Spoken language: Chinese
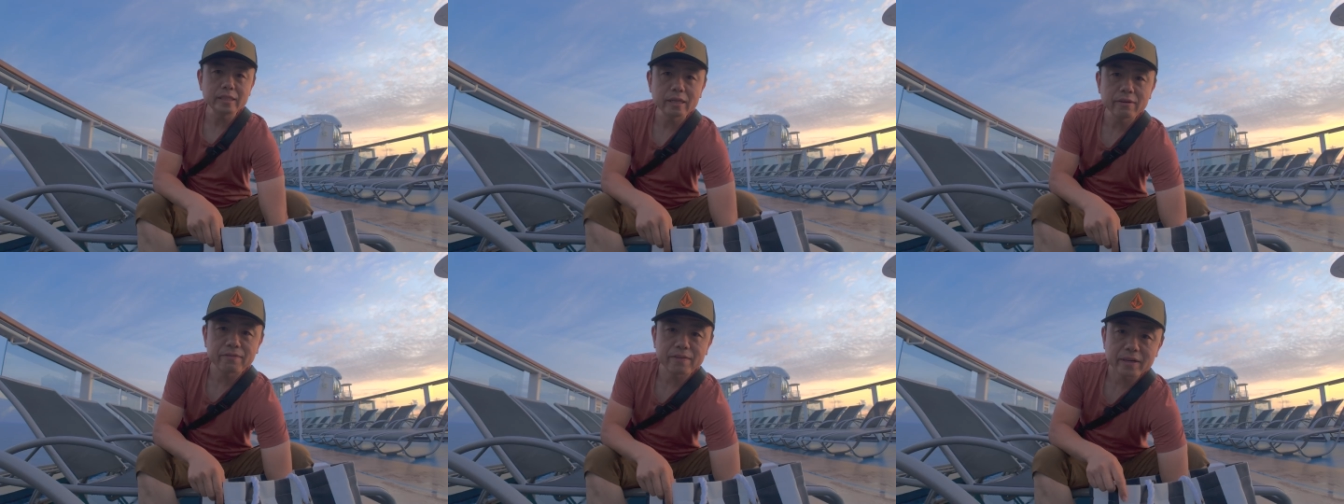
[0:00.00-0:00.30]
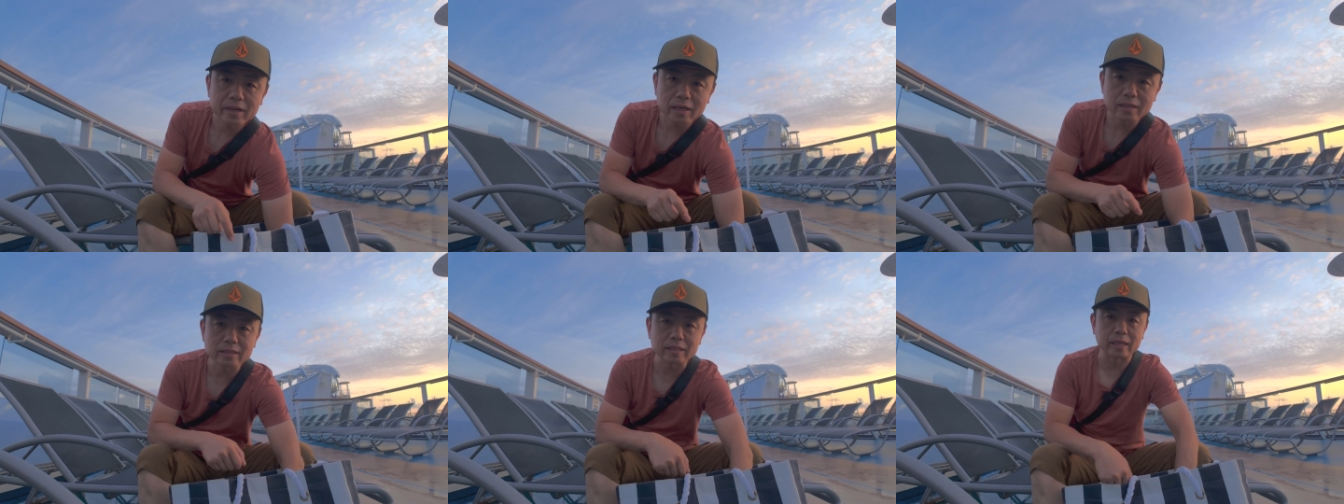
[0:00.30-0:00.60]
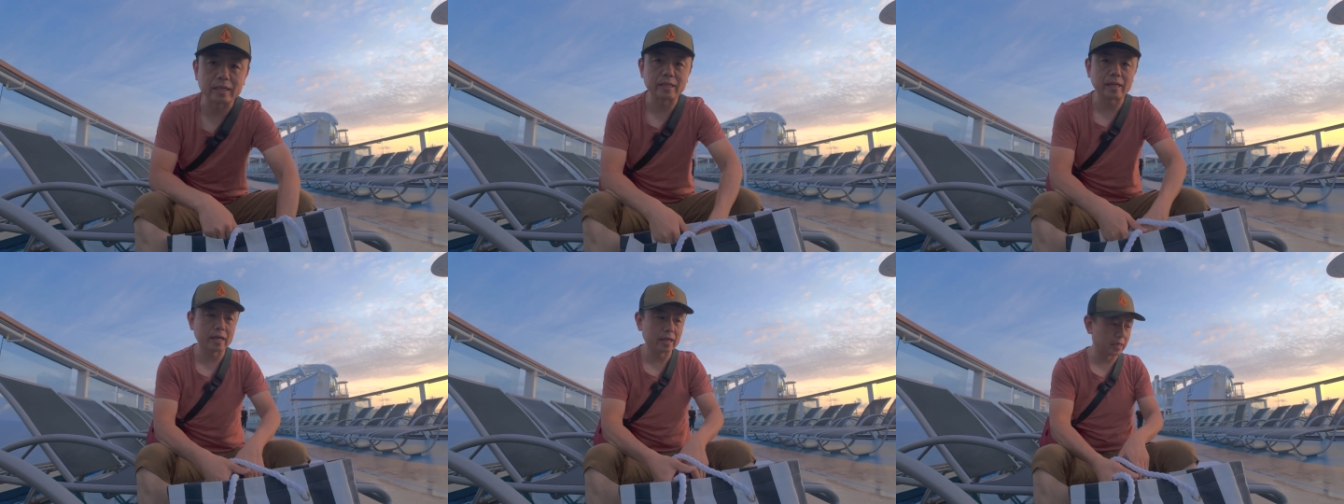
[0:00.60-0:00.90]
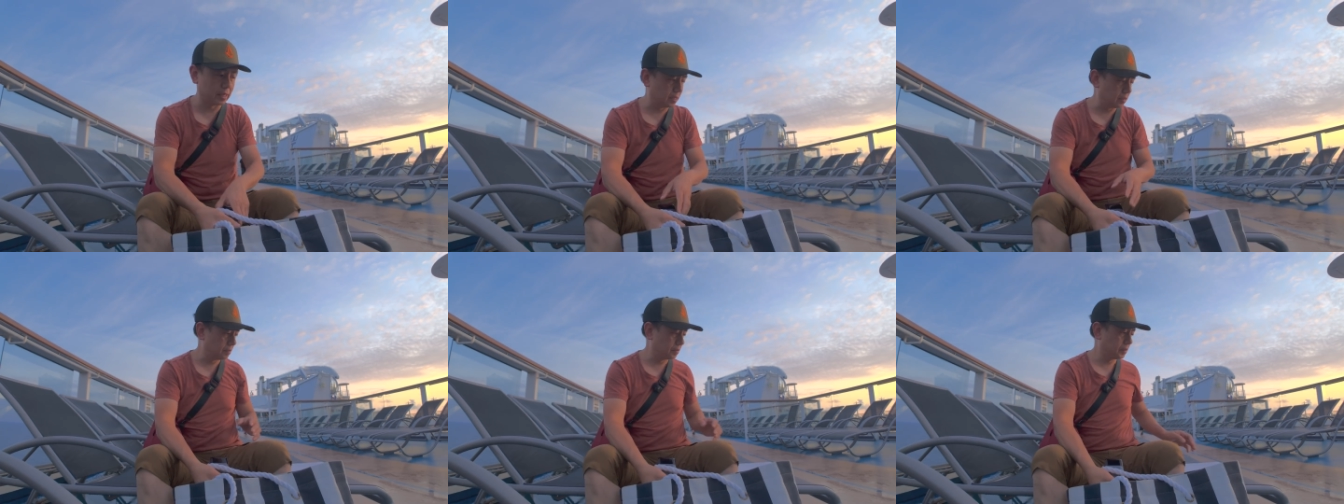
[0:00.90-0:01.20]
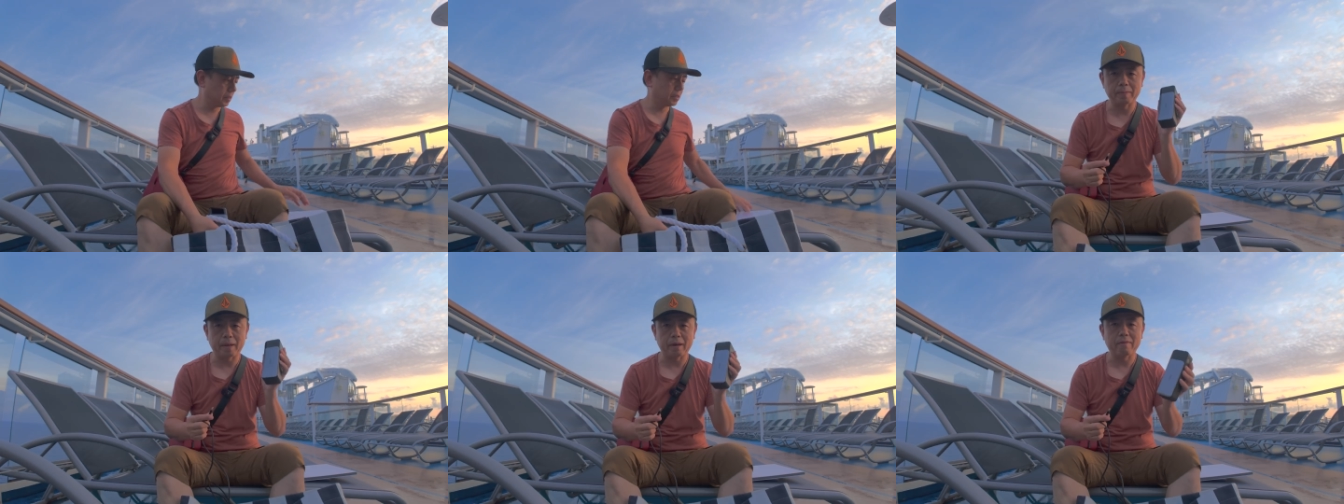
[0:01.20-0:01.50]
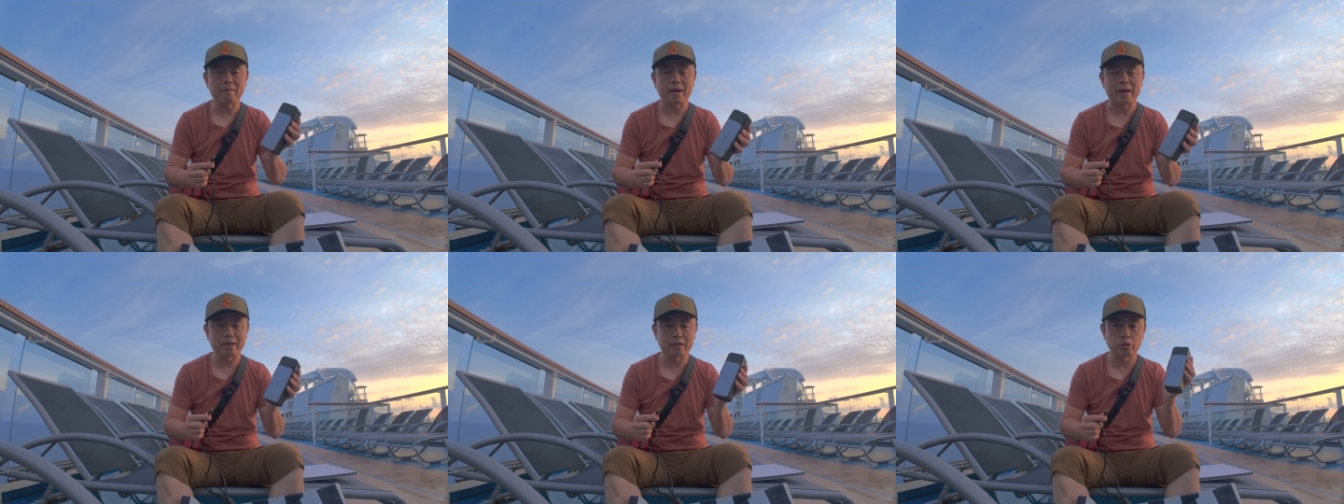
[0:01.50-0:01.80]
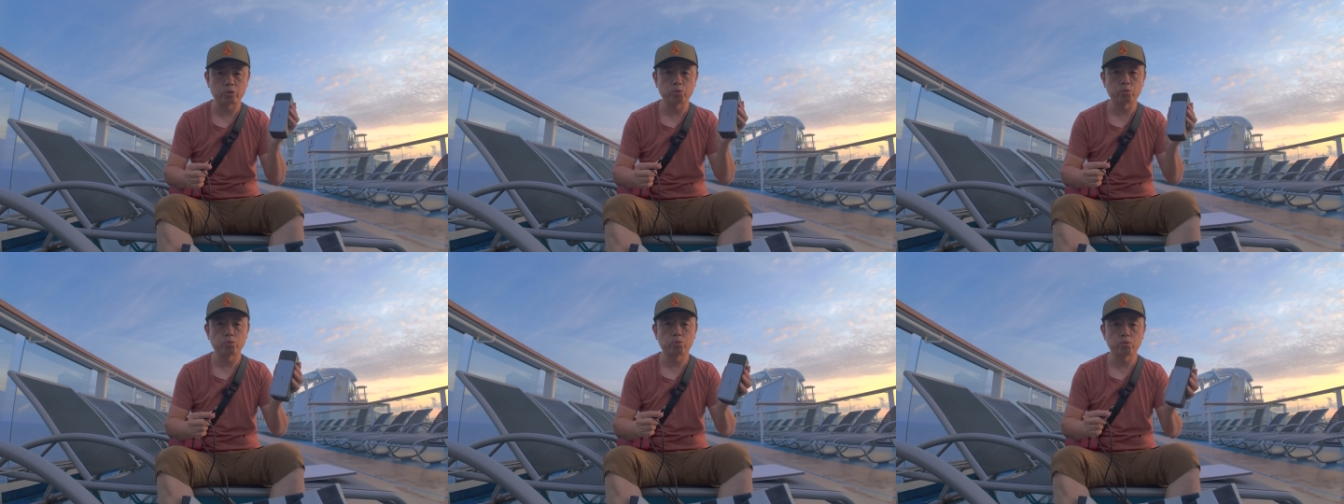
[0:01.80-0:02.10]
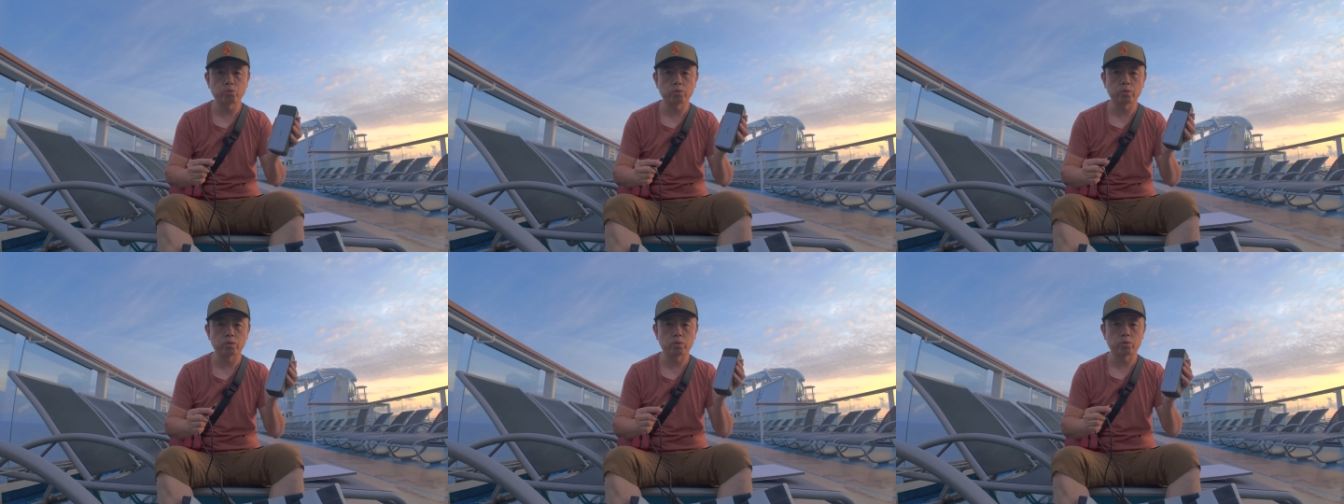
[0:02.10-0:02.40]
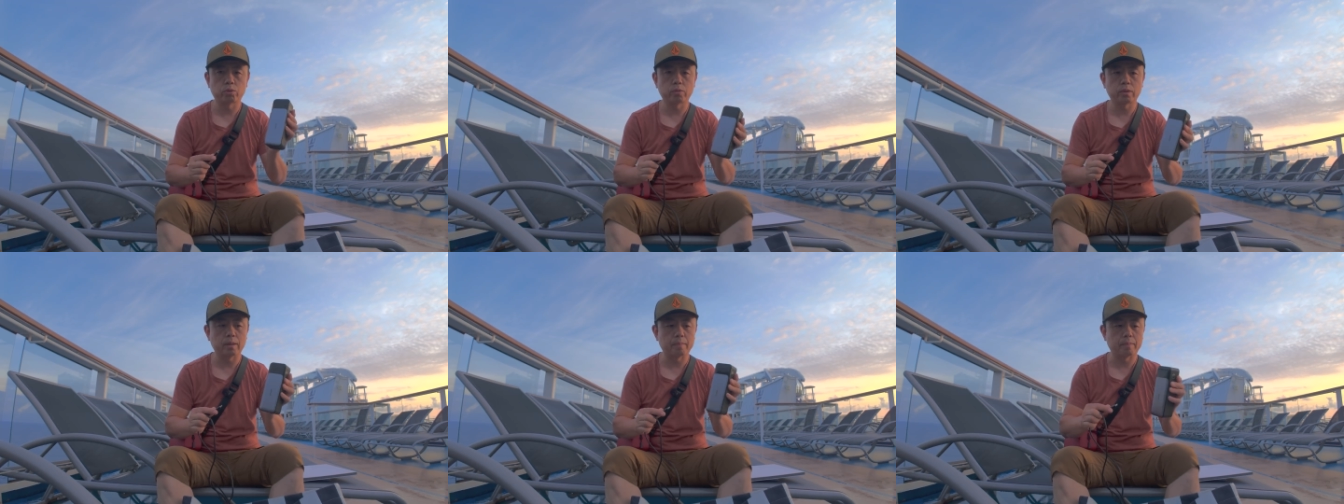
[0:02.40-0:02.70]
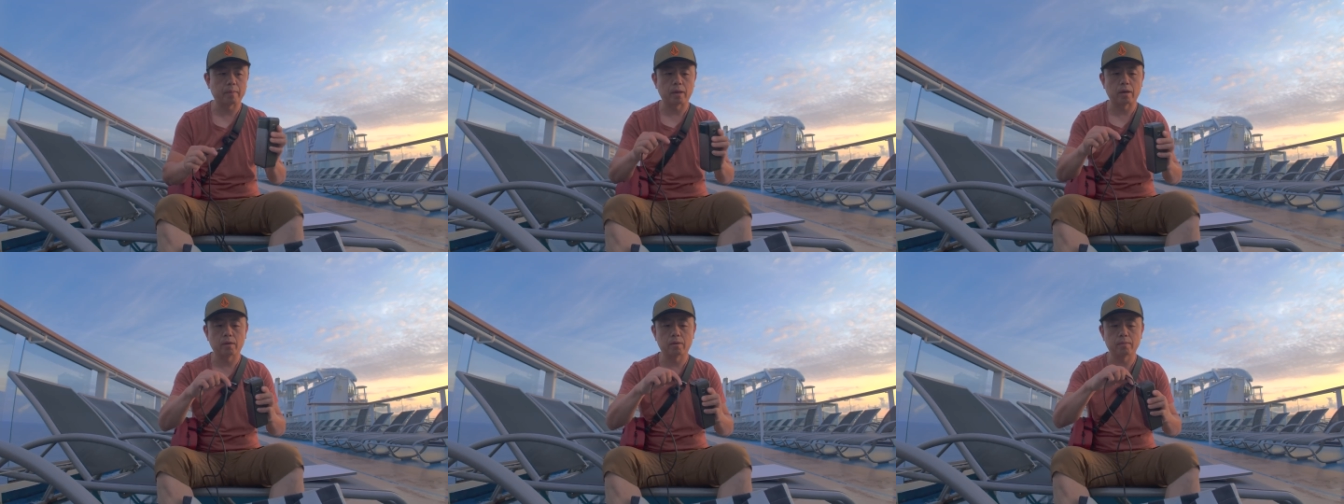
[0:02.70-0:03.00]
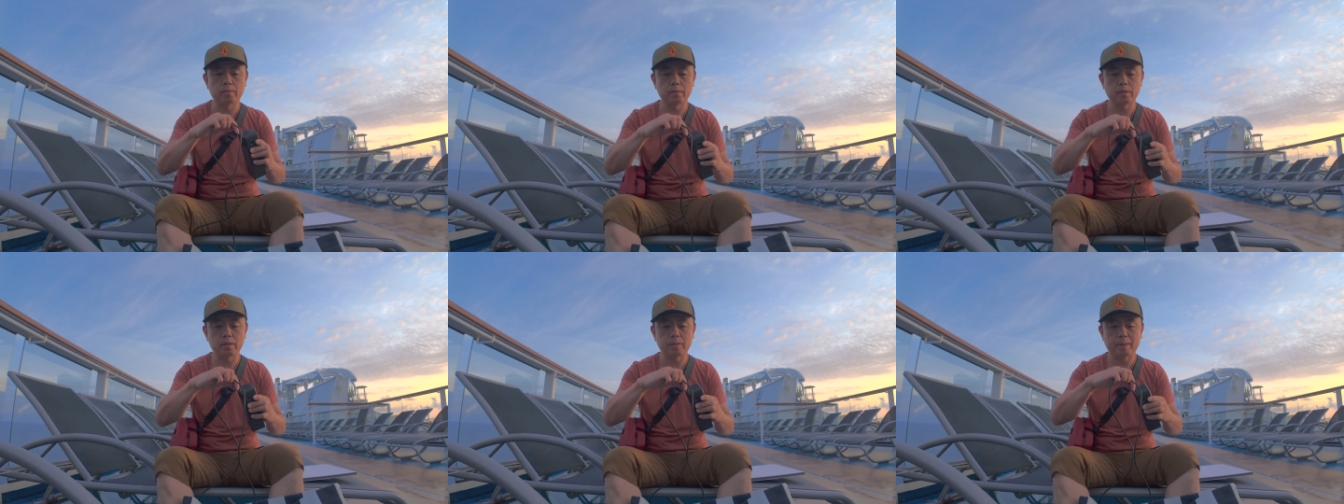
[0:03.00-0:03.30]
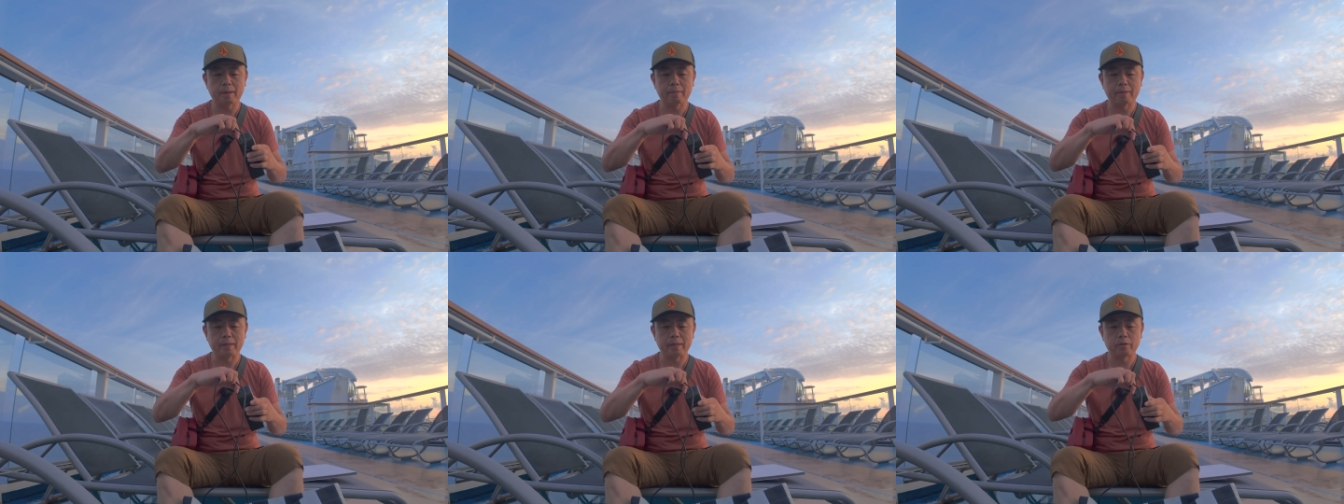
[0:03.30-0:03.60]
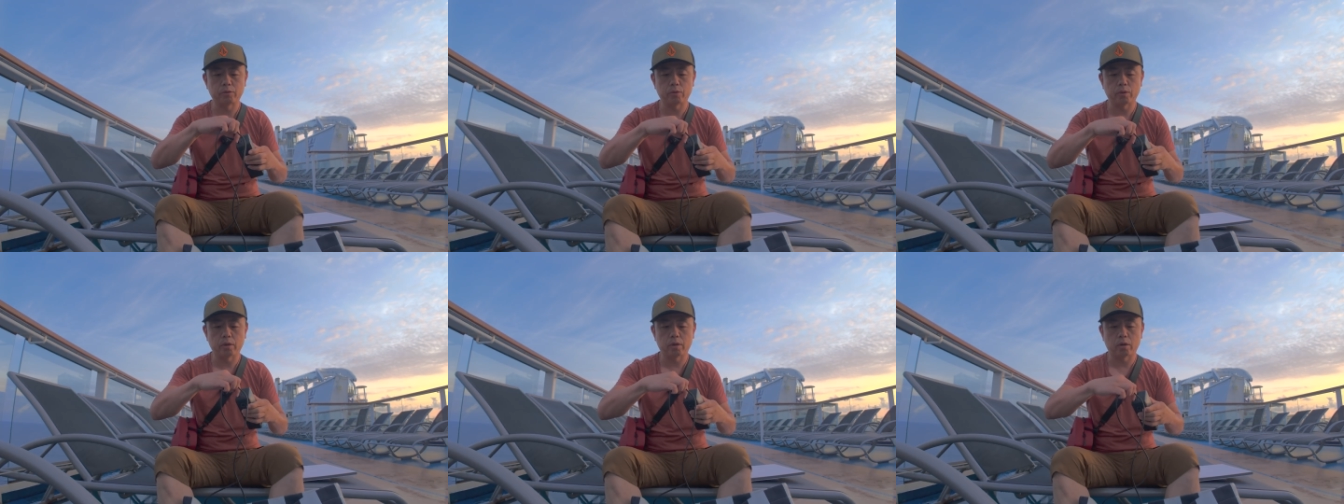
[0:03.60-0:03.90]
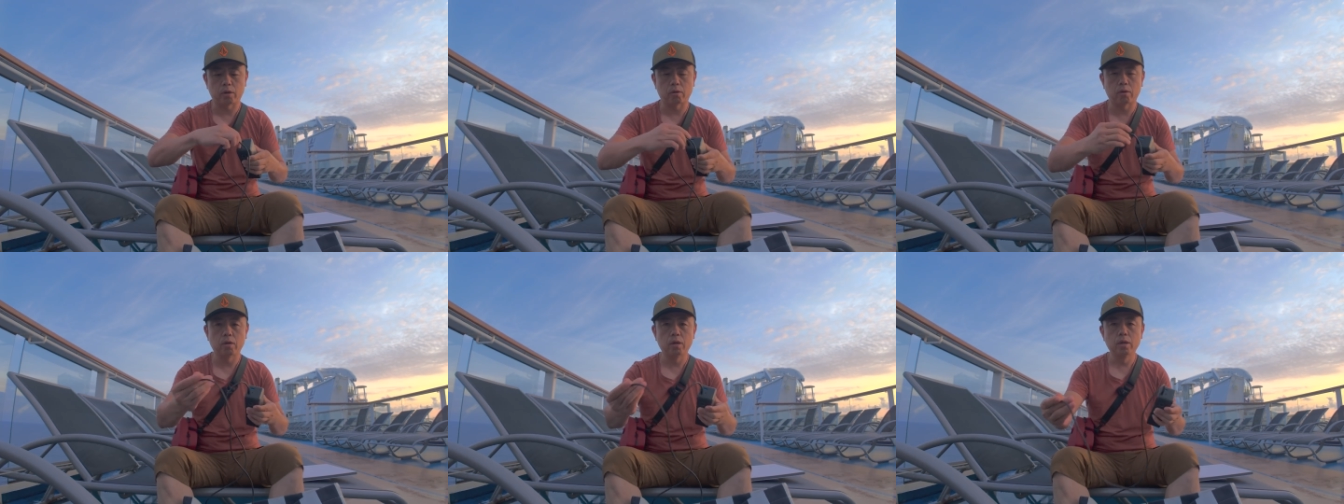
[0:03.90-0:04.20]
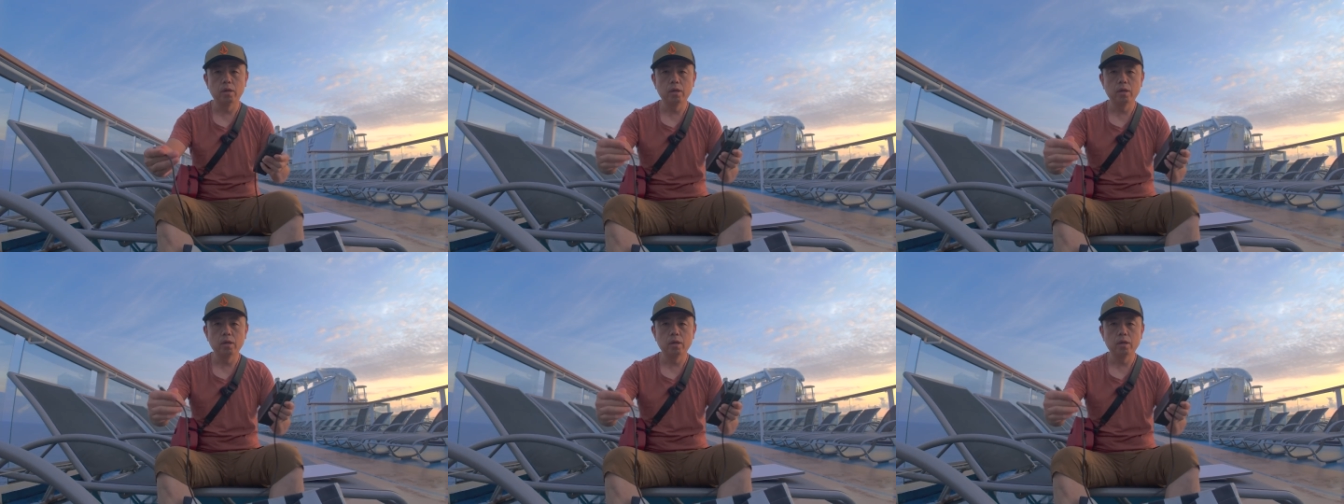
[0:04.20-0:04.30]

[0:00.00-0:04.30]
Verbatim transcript: 接非常简单了，100瓦输出的充电宝，100瓦的端口。